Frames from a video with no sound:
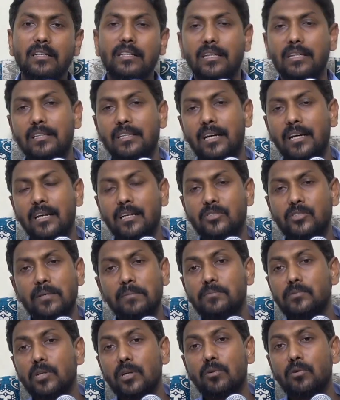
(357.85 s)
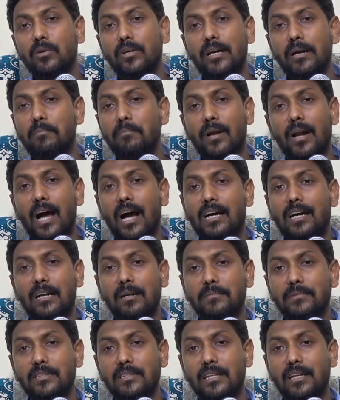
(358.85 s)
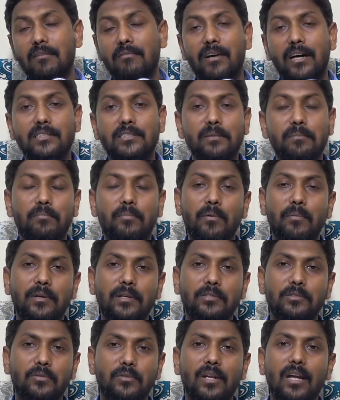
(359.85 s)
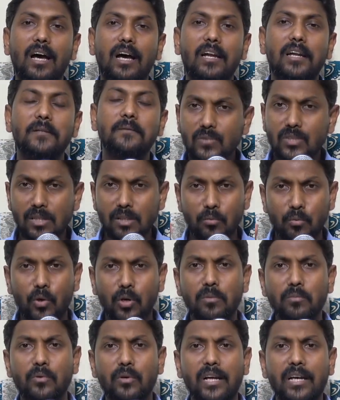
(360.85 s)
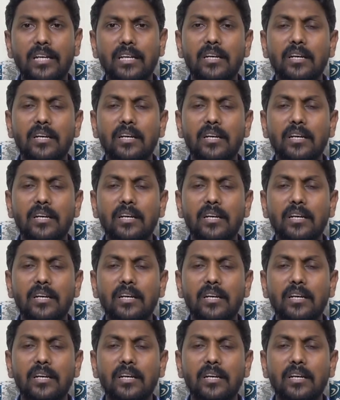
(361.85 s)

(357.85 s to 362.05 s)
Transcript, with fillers: இந்த சிம்சோனுடைய பராக்கிரமத்தை நாம் வாசிப்போம் என்று சொன்னால் ஒருமுறை